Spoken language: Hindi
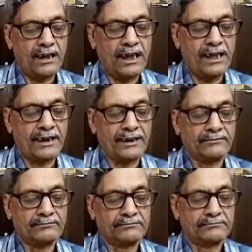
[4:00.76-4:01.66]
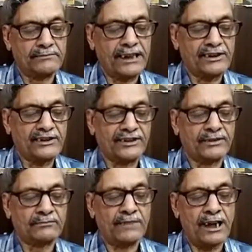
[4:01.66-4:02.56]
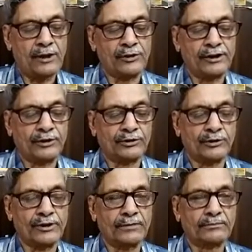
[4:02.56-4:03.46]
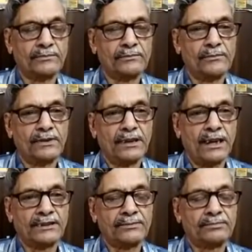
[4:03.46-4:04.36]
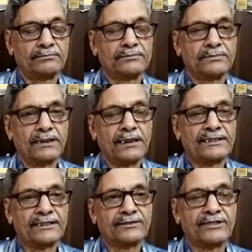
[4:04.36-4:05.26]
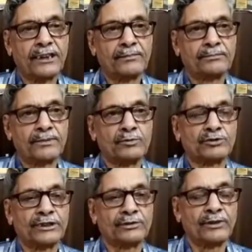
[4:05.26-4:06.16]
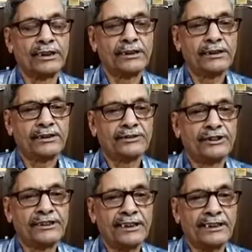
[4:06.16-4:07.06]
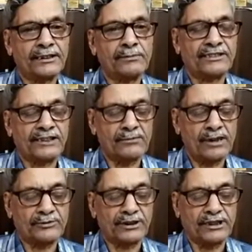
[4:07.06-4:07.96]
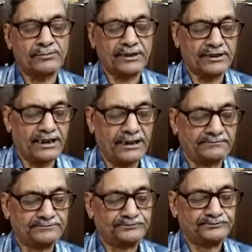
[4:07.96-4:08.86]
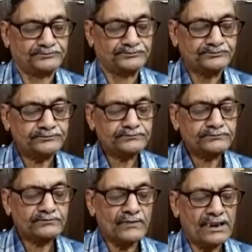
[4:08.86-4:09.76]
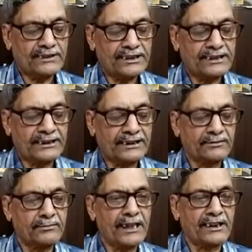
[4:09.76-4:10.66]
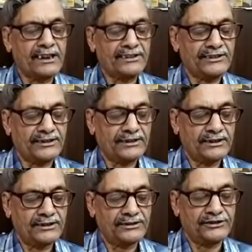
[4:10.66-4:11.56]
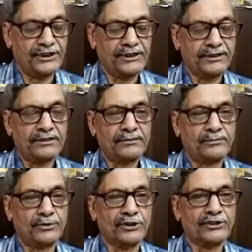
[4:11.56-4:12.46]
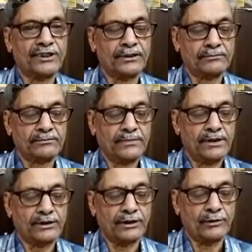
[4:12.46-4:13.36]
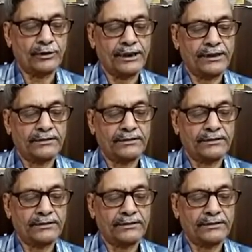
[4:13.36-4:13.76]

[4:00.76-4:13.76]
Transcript: आयरन मैग्नीशियम आयोडीन और सोडियम आदि ऐसे छह प्रमुख तत्व हैं जिनकी अधिक मात्रा में आवश्यकता पड़ती है इसके अतिरिक्त मैंगनीज जिंक पोटेशियम क्लोरीन